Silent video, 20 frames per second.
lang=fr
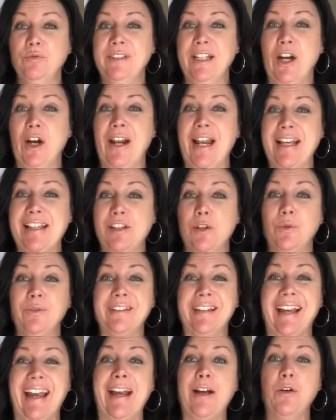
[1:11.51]
des relations
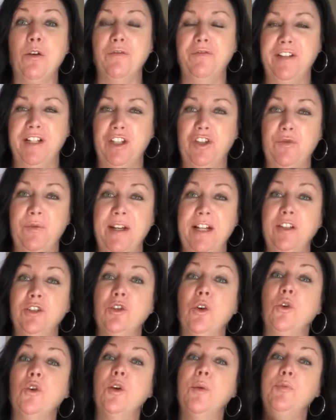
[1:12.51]
très conflictuelles,
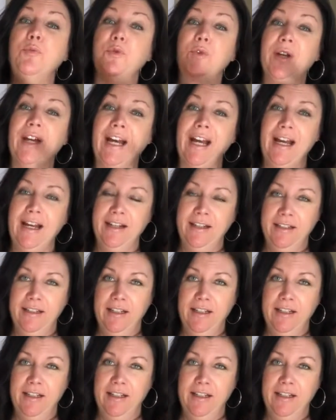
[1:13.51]
dont le plus grand